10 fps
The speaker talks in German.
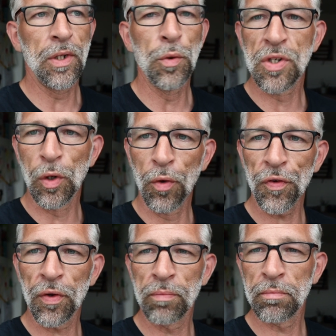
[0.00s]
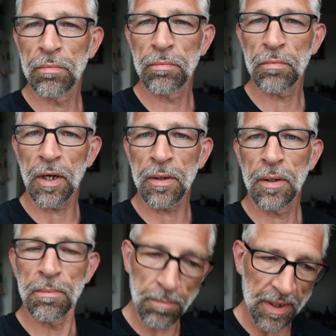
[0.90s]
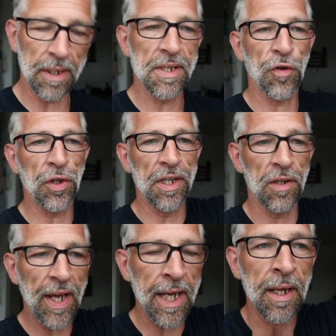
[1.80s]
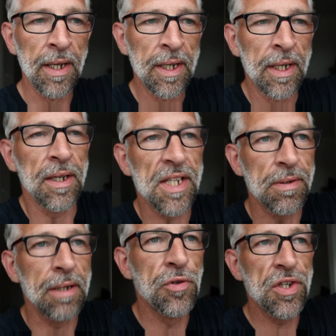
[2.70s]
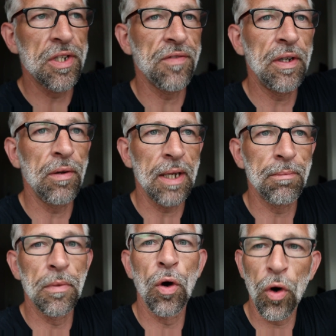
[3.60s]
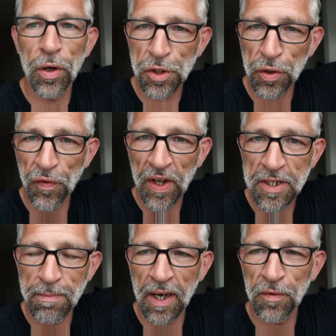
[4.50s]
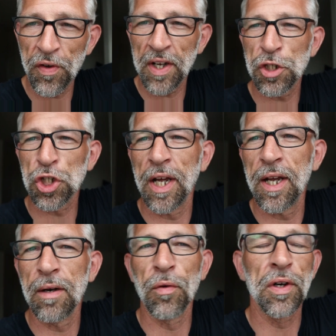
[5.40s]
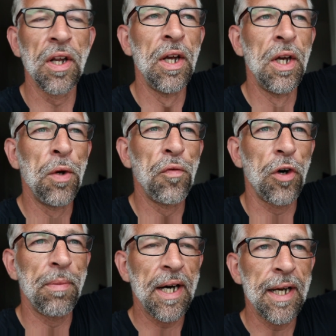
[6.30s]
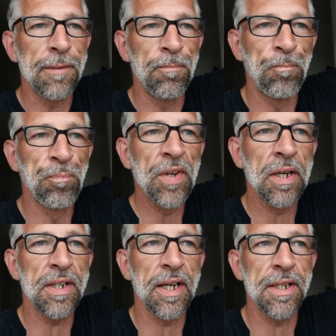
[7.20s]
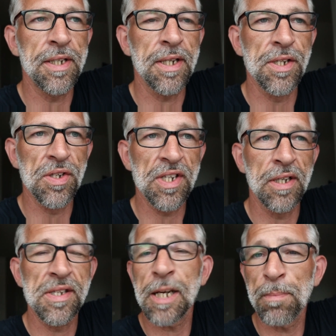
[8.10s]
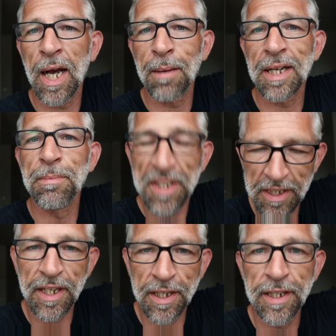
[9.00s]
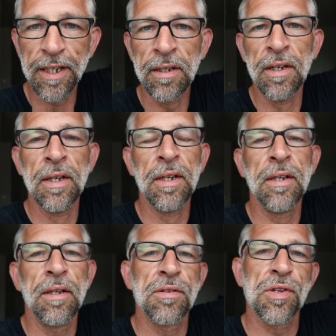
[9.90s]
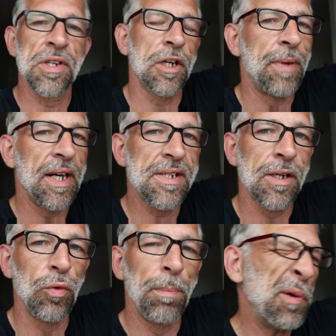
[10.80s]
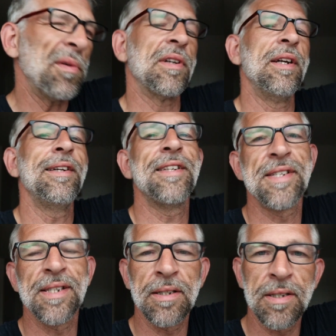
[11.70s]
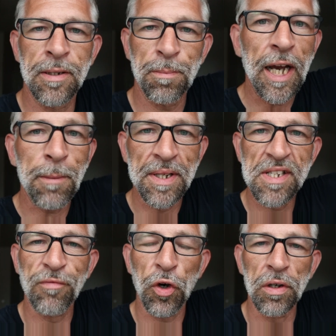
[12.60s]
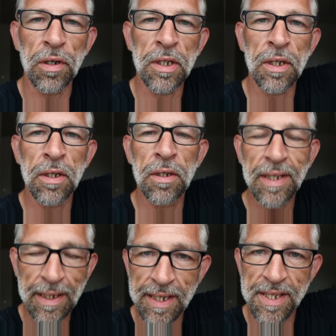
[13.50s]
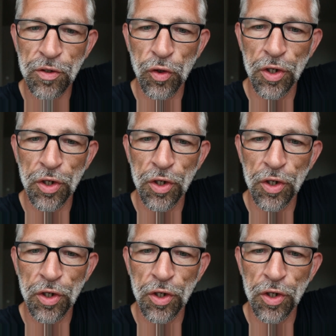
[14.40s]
düse los. Na, bin dann das Wochenende weg. Deswegen muss ich das Video eben heute schon fertig machen, fertig schneiden und vorbereiten, da ich dann sonst keine Zeit mehr habe, damit ihr hier Sonntag um 18 Uhr pünktlichst Bergmannswoche genießen